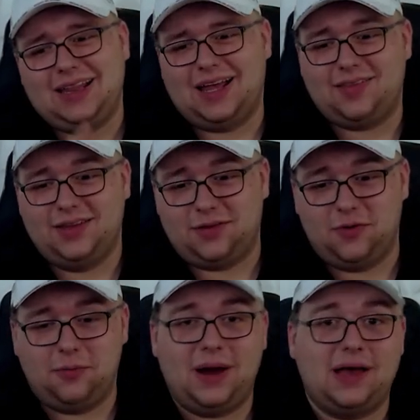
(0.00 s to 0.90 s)
dass ihr
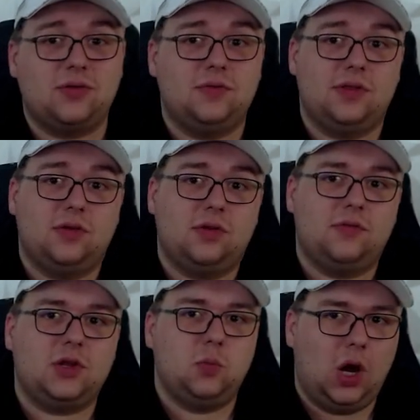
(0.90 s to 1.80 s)
nichts mehr verpasst. Und wir sehen uns
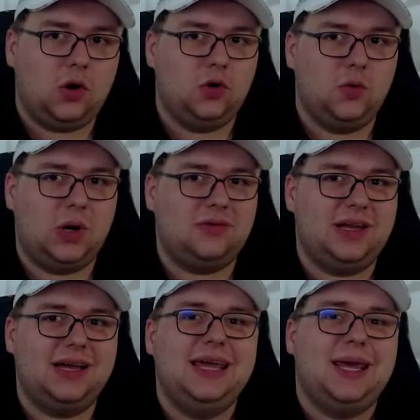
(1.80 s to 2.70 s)
hoffentlich morgen oder übermorgen
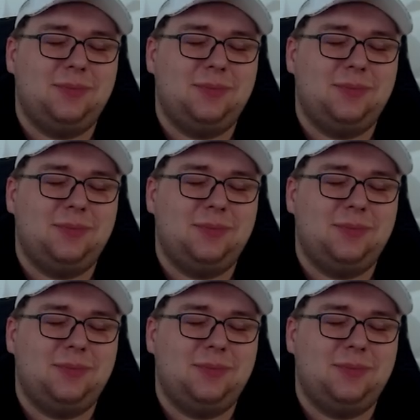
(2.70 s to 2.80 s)
wieder.